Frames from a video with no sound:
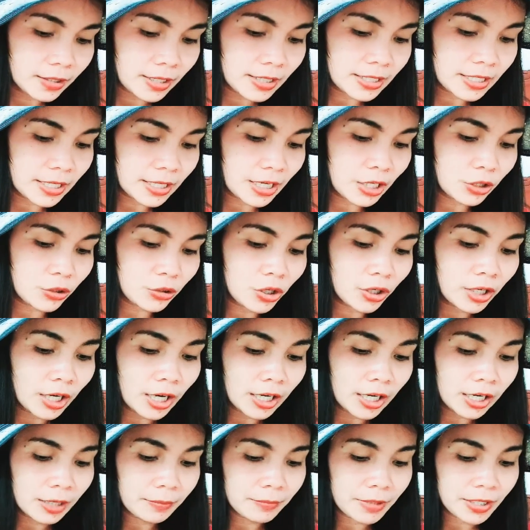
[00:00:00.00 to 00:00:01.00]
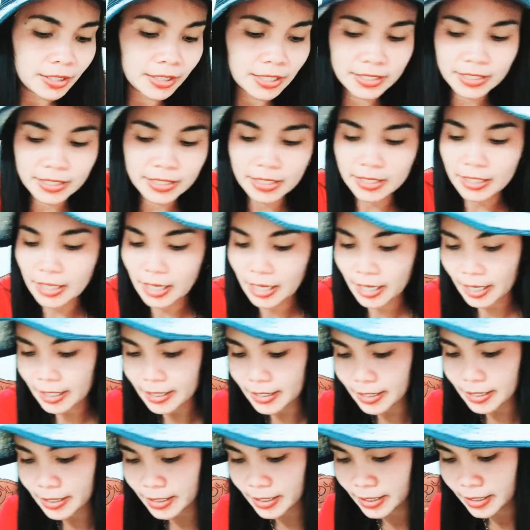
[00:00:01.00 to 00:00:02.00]
Kasi ito yung gagamitin sa
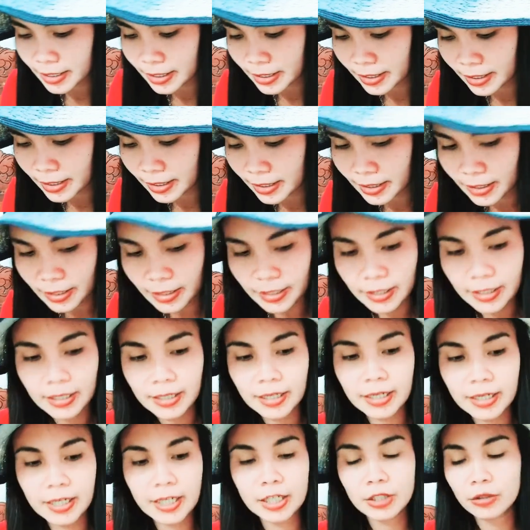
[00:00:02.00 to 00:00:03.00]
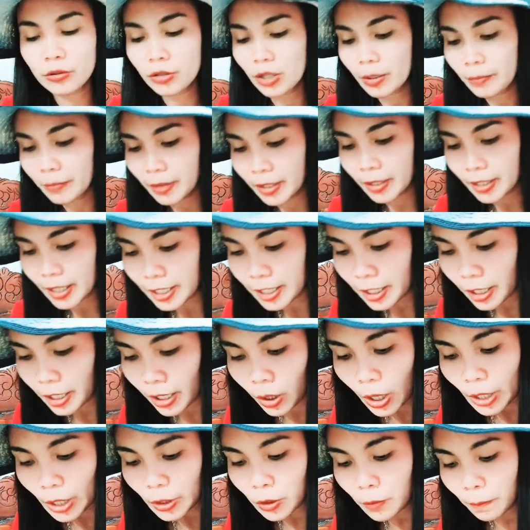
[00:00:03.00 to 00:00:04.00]
taas. Ito naman, ay,
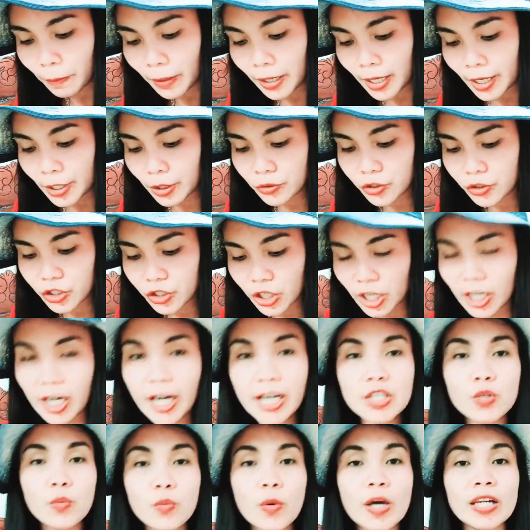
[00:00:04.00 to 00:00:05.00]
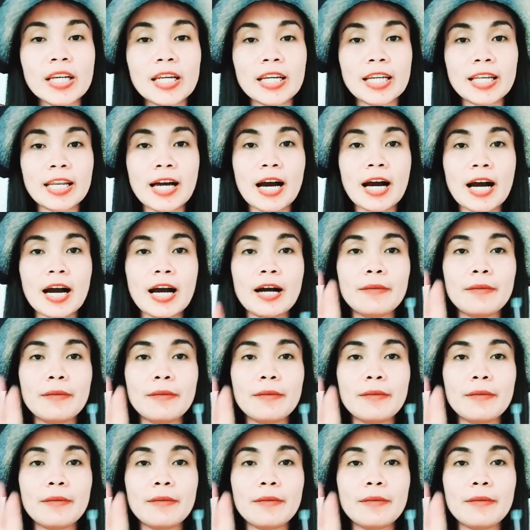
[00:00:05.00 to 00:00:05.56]
ano pala yun siya guys? 1 and a